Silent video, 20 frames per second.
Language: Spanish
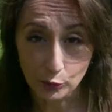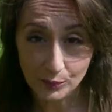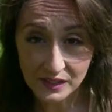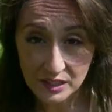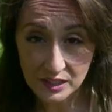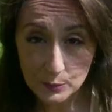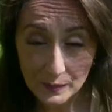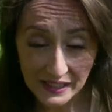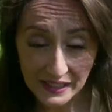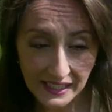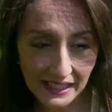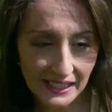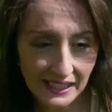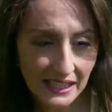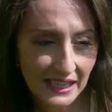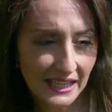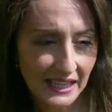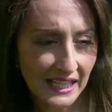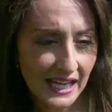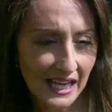Por mi
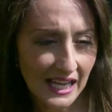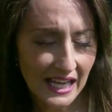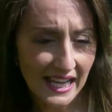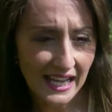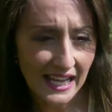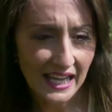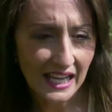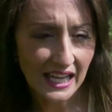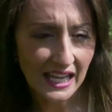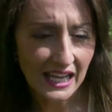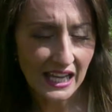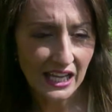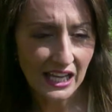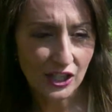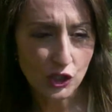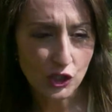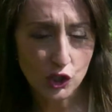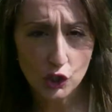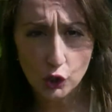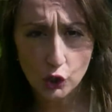experiencia,
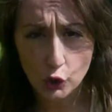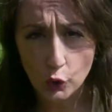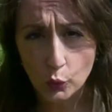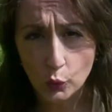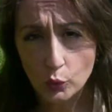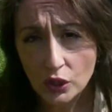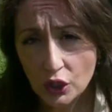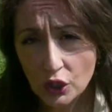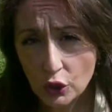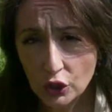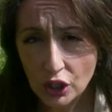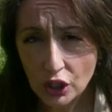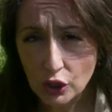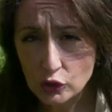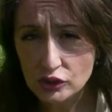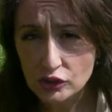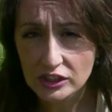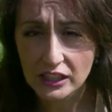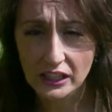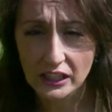eh, yo lo único que
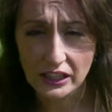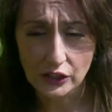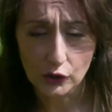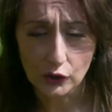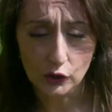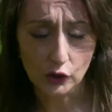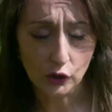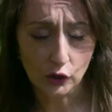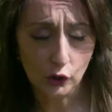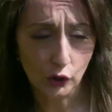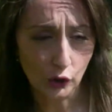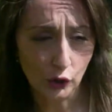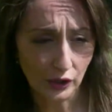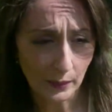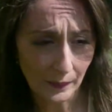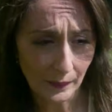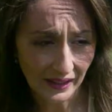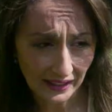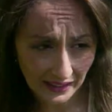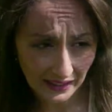he conseguido con
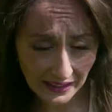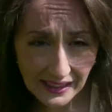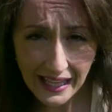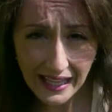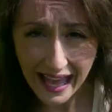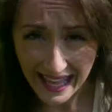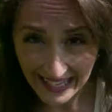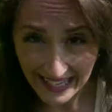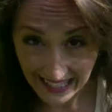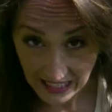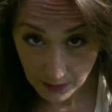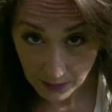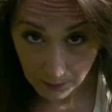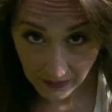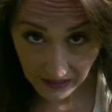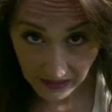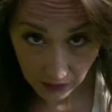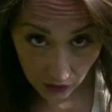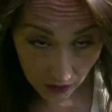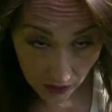lo que me crezca el
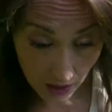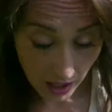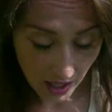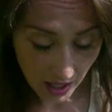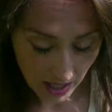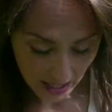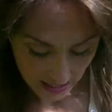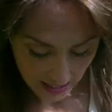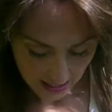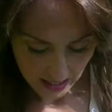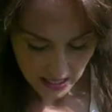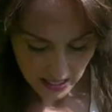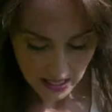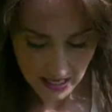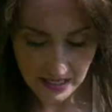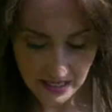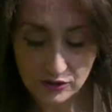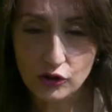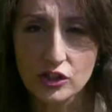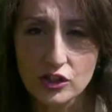pelo
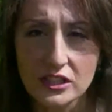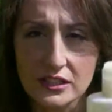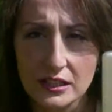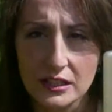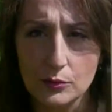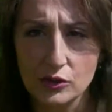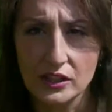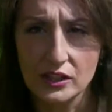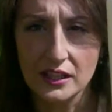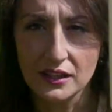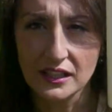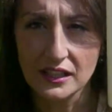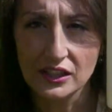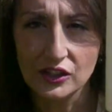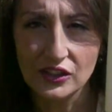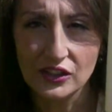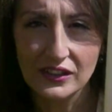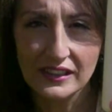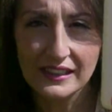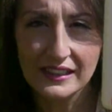es con este
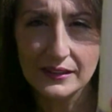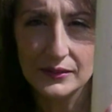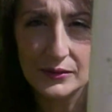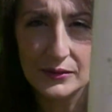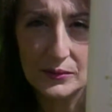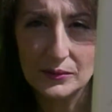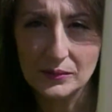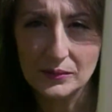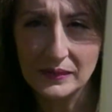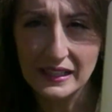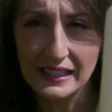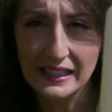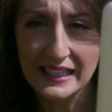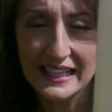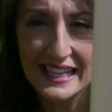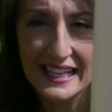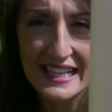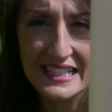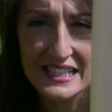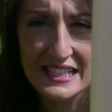botecito.
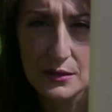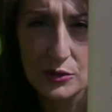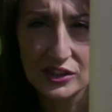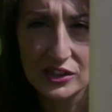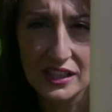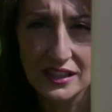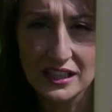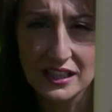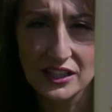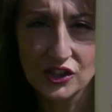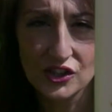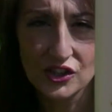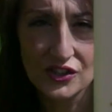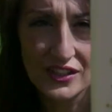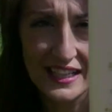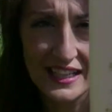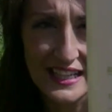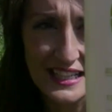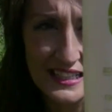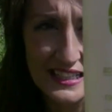¿vale? Este
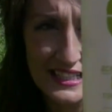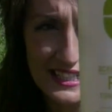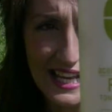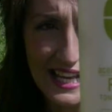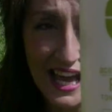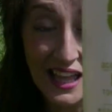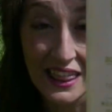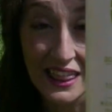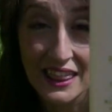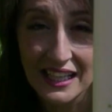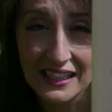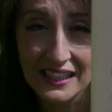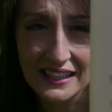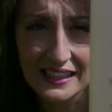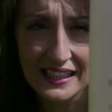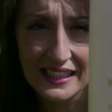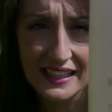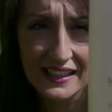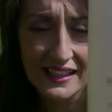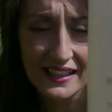botecito es
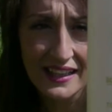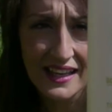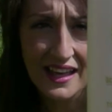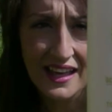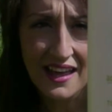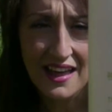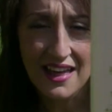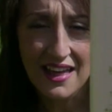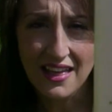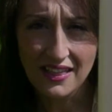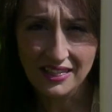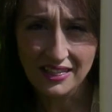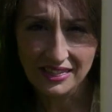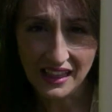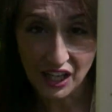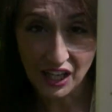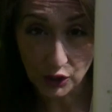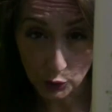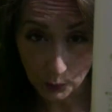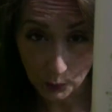aceite
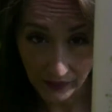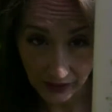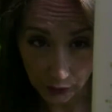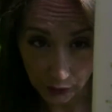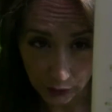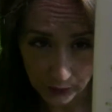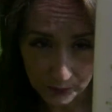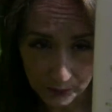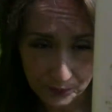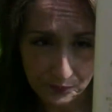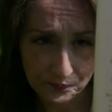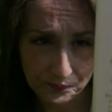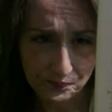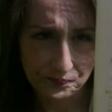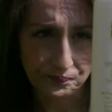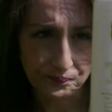de romero.